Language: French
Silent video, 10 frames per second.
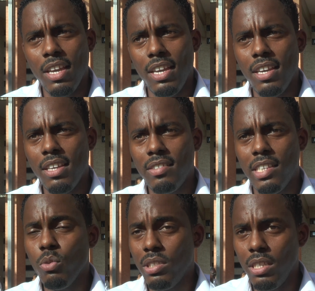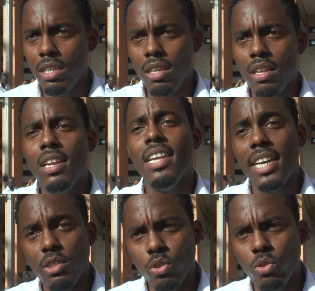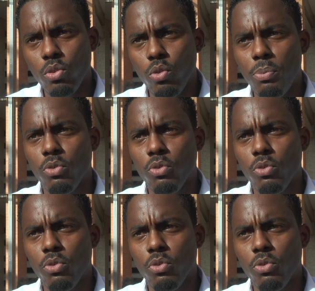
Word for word: Et c'est aussi les réseaux sociaux,